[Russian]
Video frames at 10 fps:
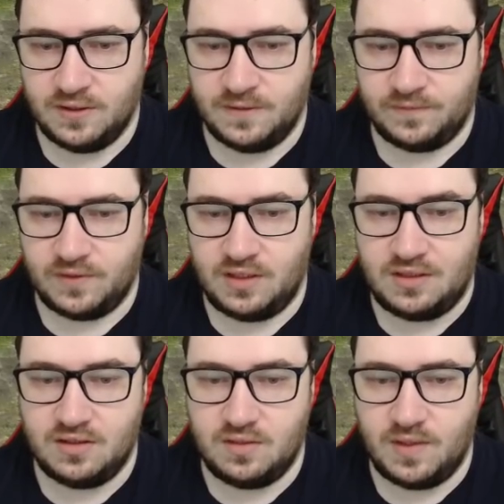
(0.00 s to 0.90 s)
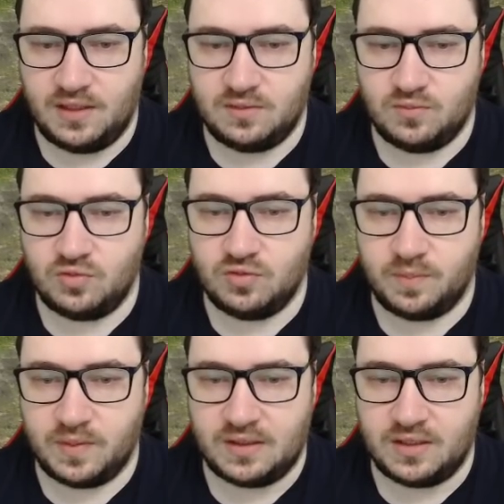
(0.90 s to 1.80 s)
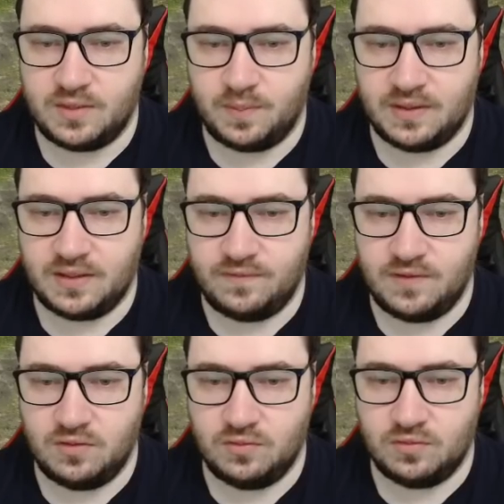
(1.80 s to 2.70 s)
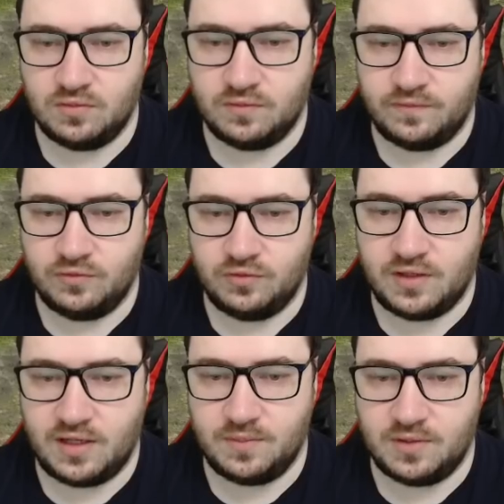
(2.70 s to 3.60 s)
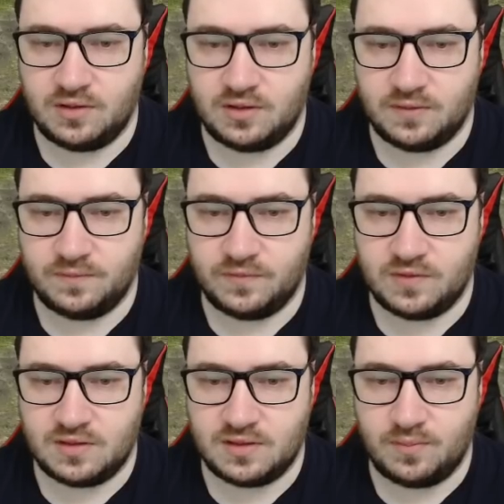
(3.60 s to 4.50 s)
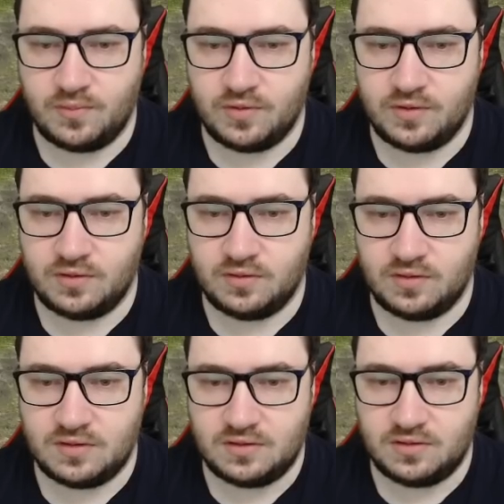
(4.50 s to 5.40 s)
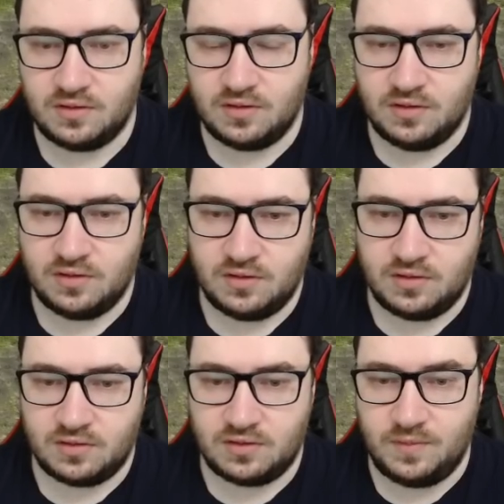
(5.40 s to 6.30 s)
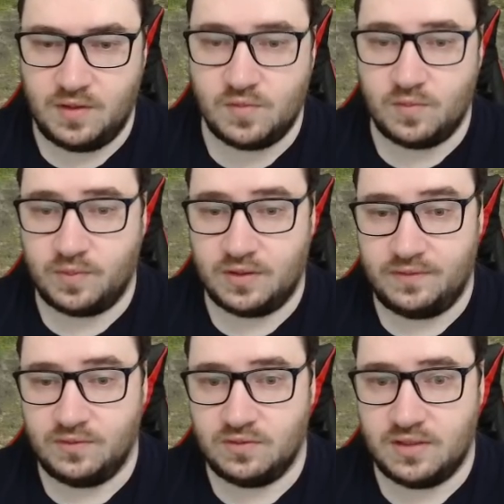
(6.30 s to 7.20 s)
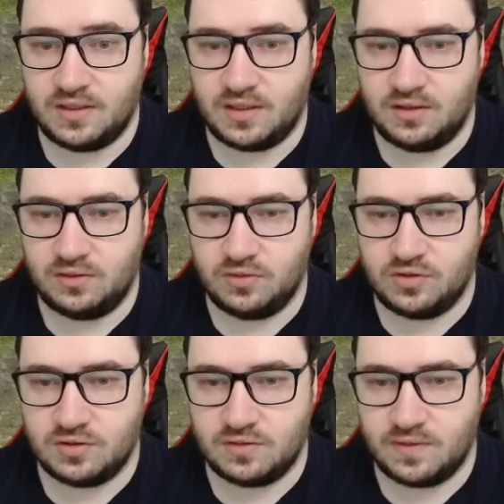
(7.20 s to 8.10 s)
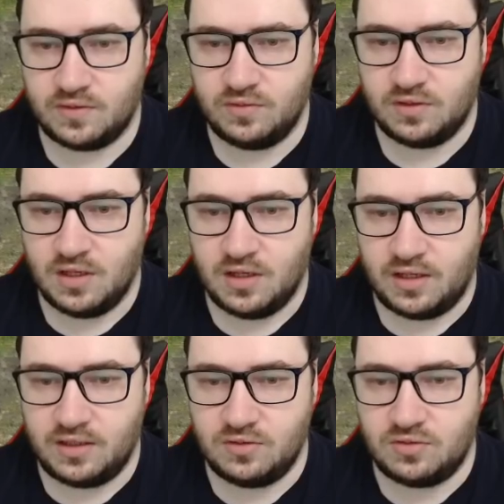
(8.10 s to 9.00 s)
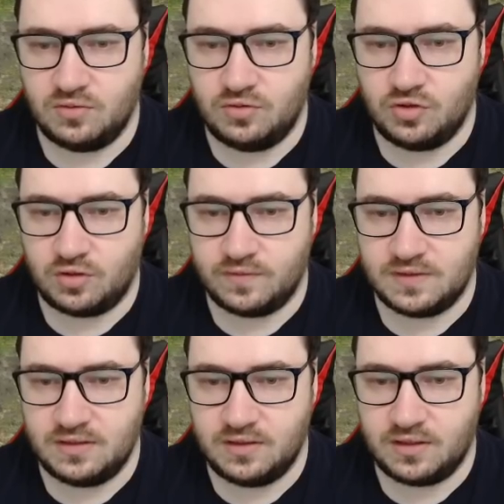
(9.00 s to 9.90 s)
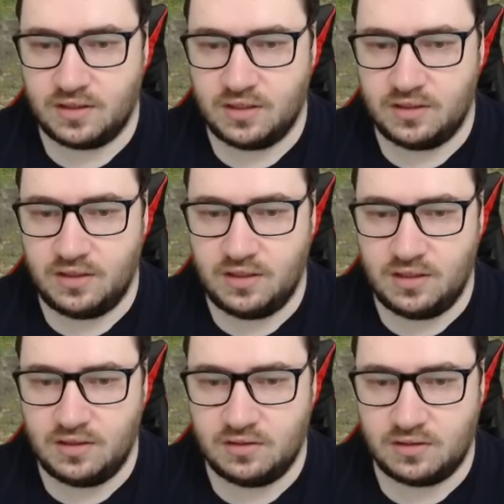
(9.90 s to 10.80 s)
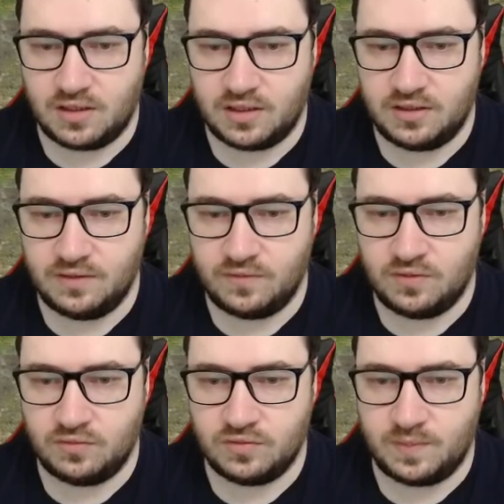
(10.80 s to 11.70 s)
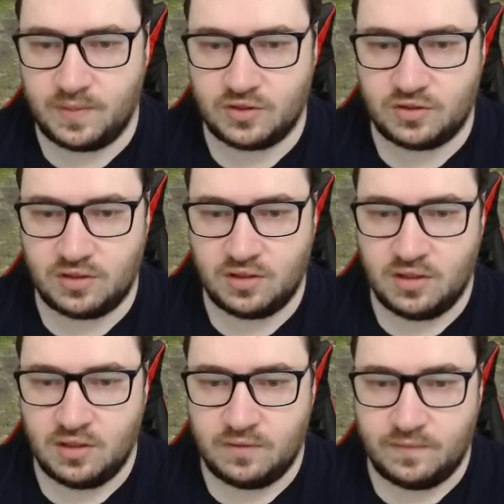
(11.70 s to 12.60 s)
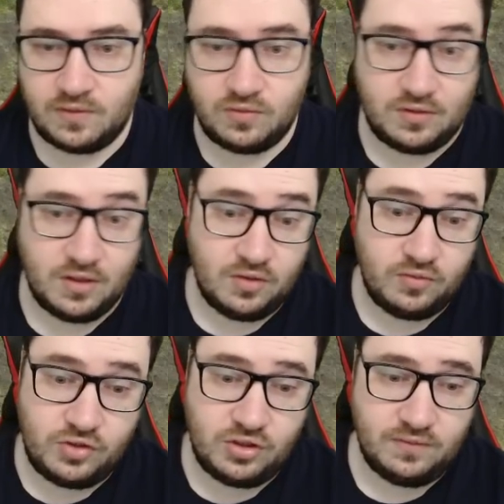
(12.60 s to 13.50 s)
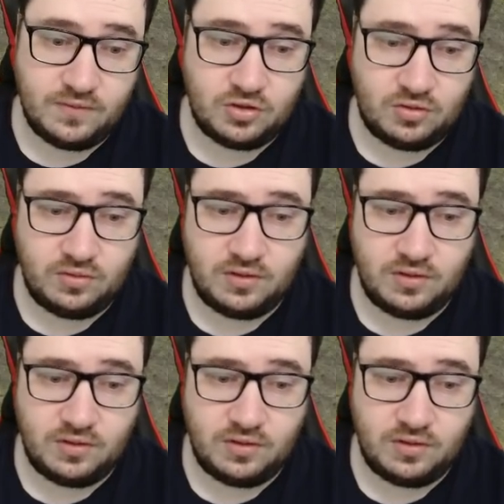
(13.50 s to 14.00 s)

Эти ребята могут покрыть половину фундамента собой, то есть минимум половину денег они точно своруют. Один сундучок возле Некра, и рак его успешно ворует. Учитывая, что он не